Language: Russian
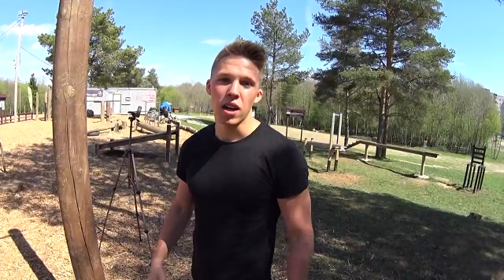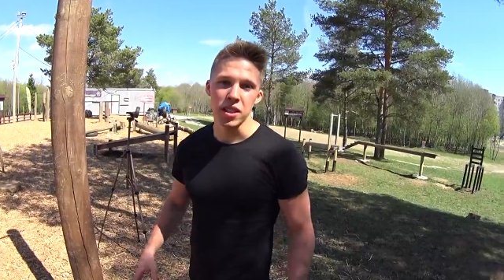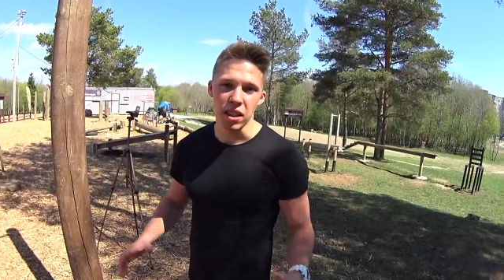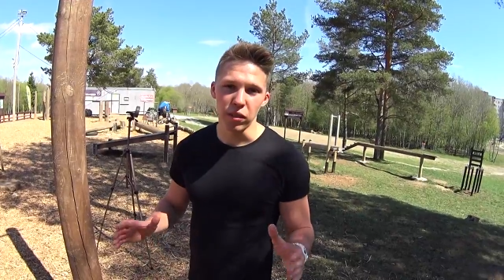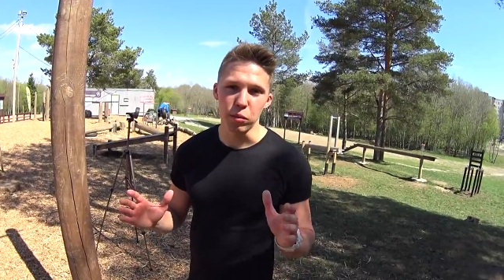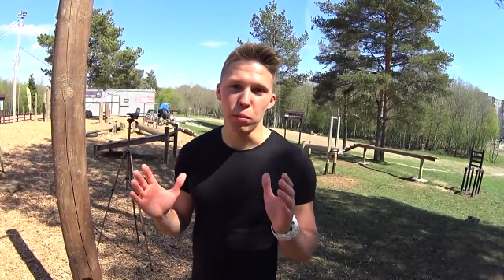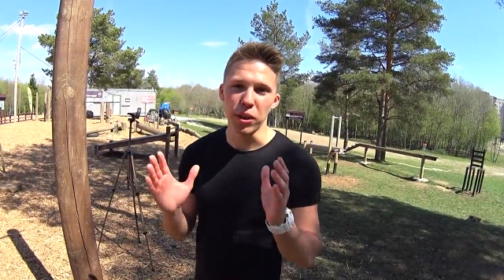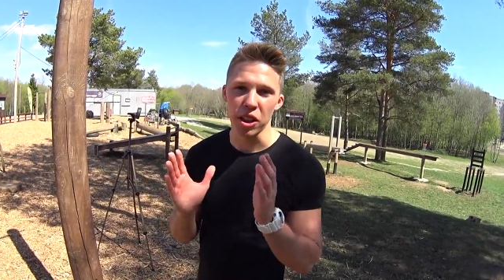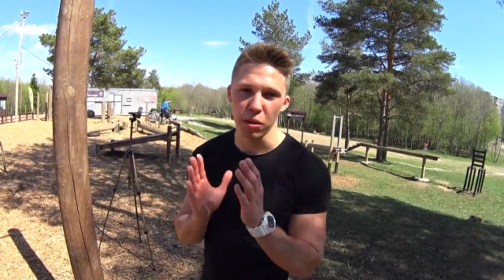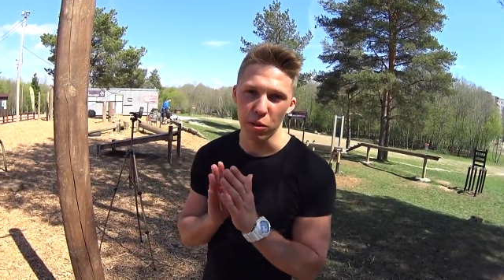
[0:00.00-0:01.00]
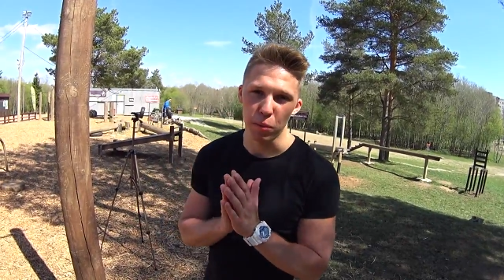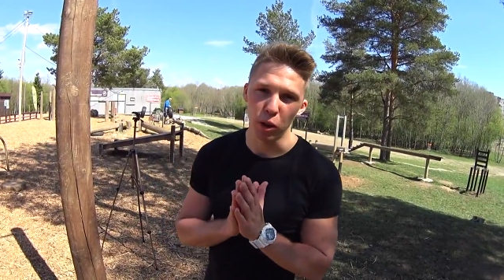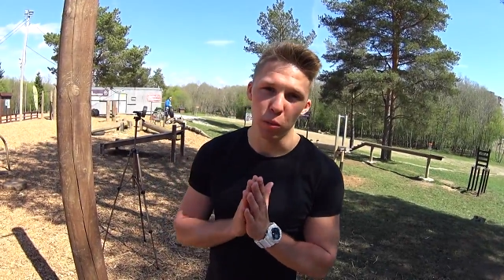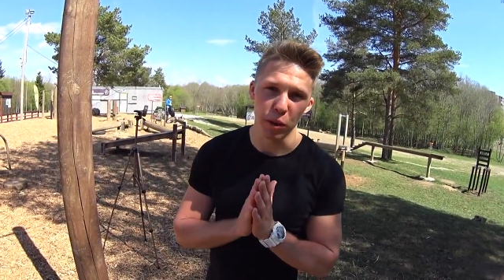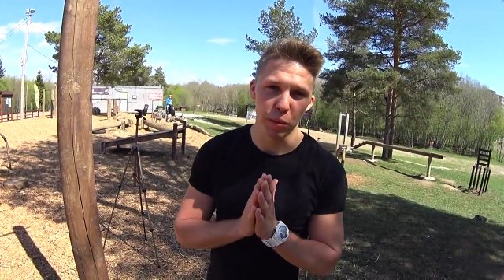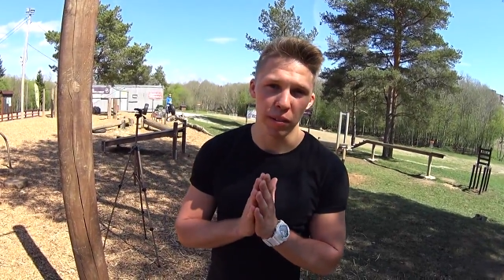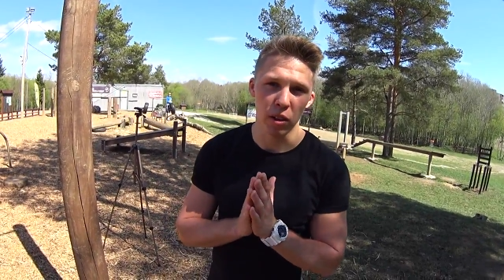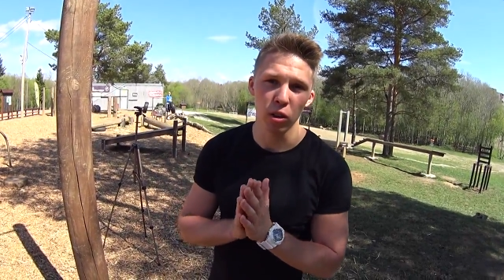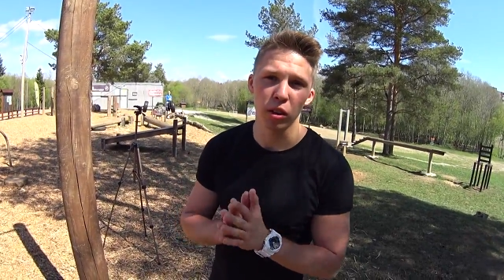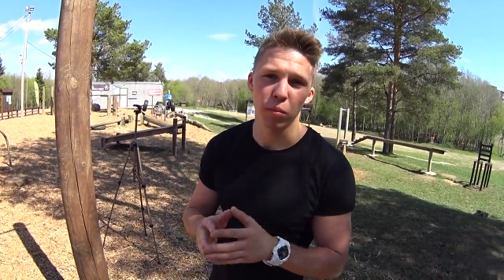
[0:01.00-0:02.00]
Основными мышцами в подъеме с
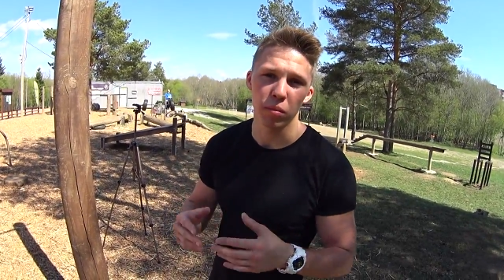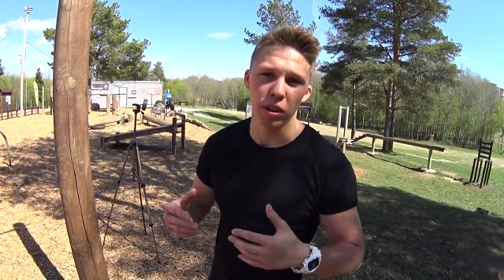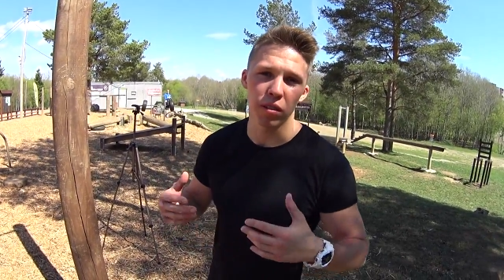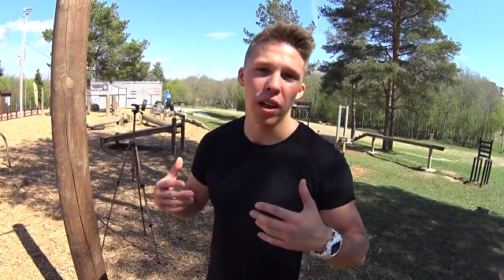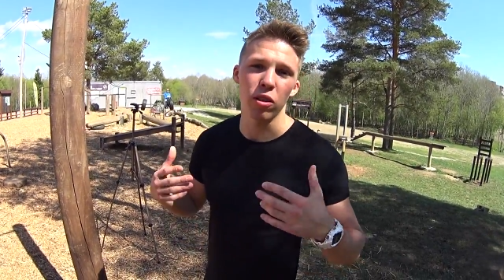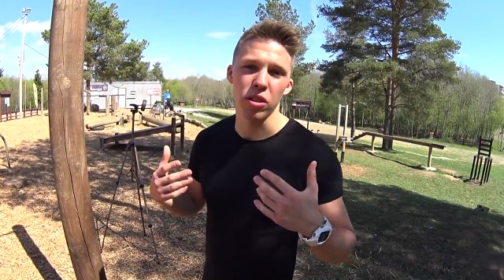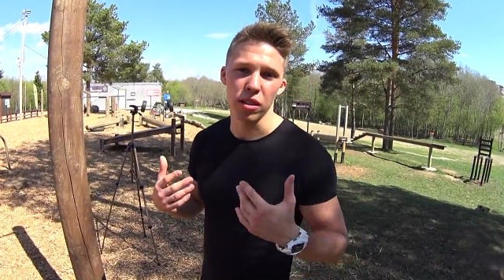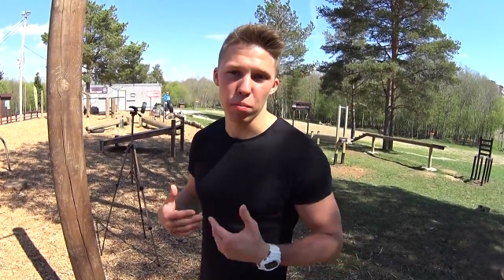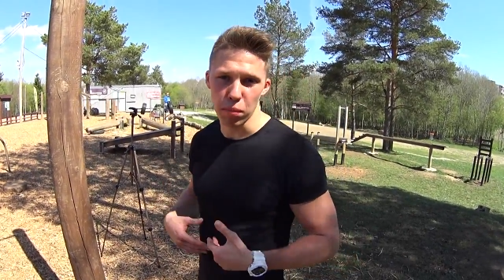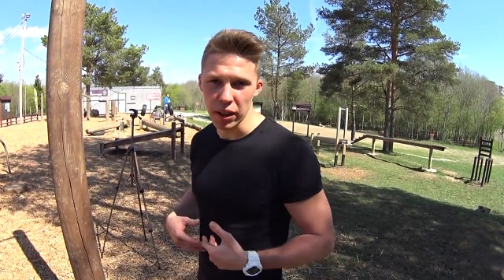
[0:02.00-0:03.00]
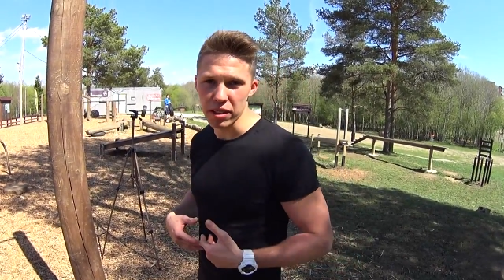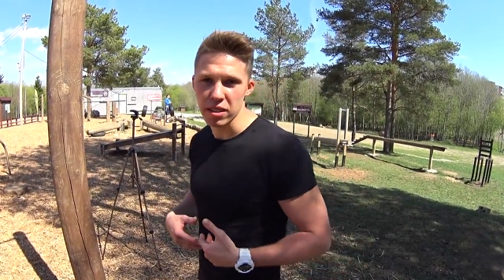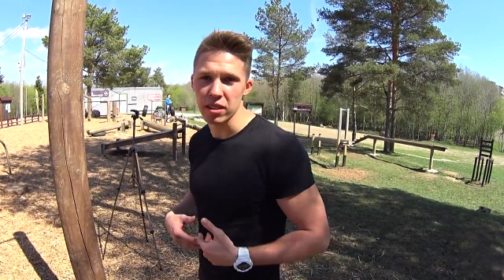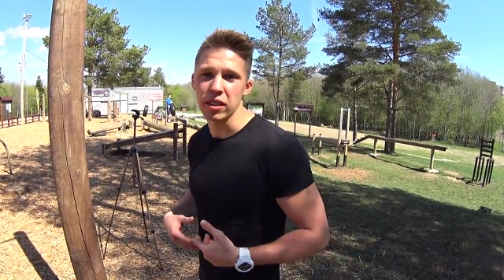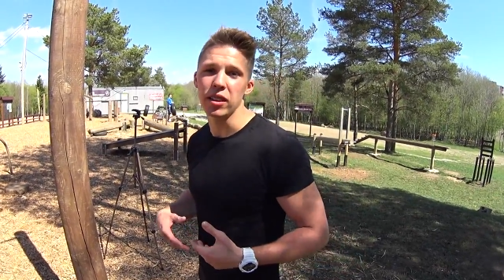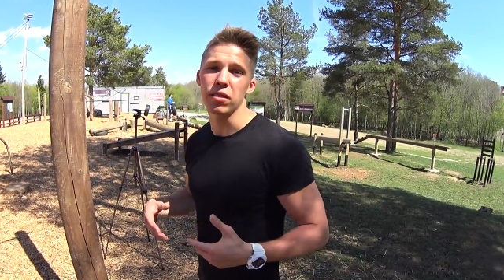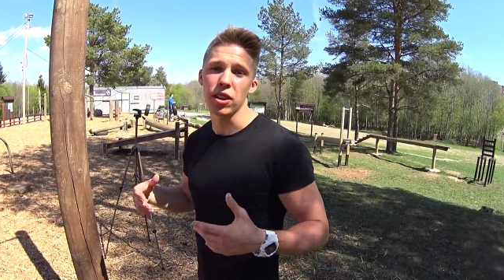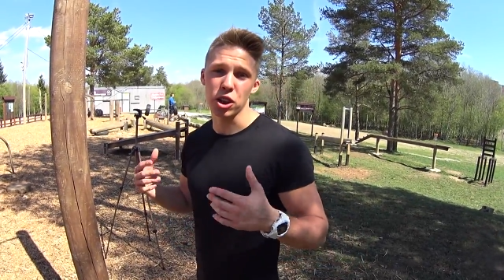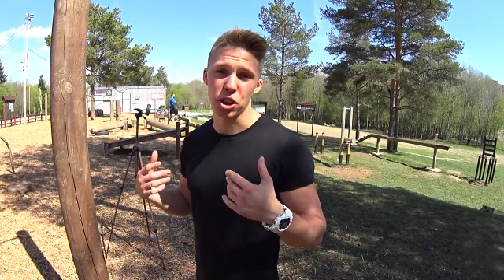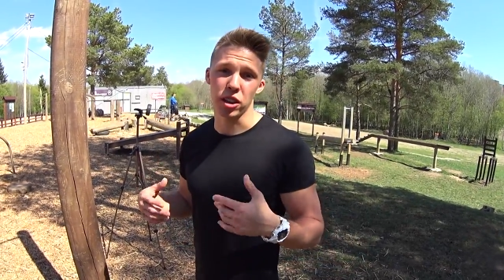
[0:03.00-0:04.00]
переворотом являются пресс и
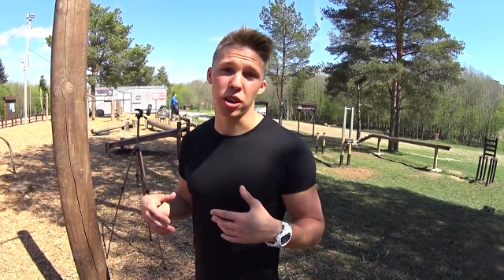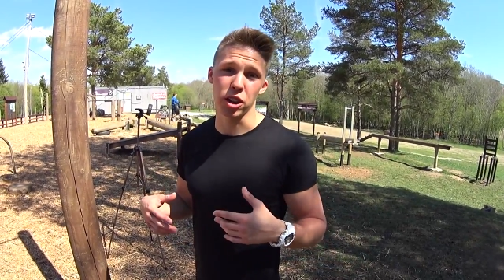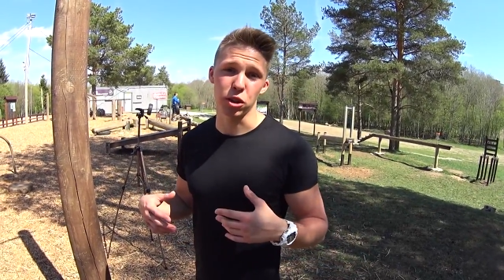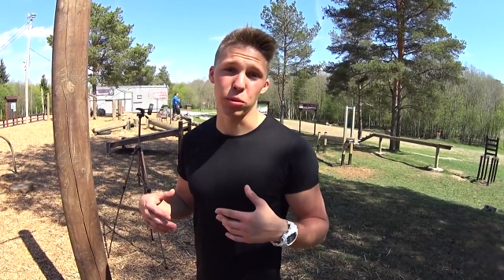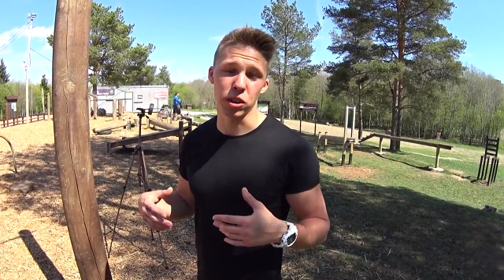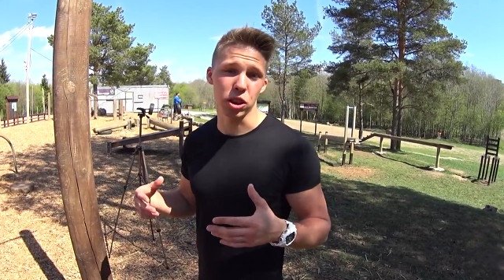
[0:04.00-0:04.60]
ваши широчайшие мышцы.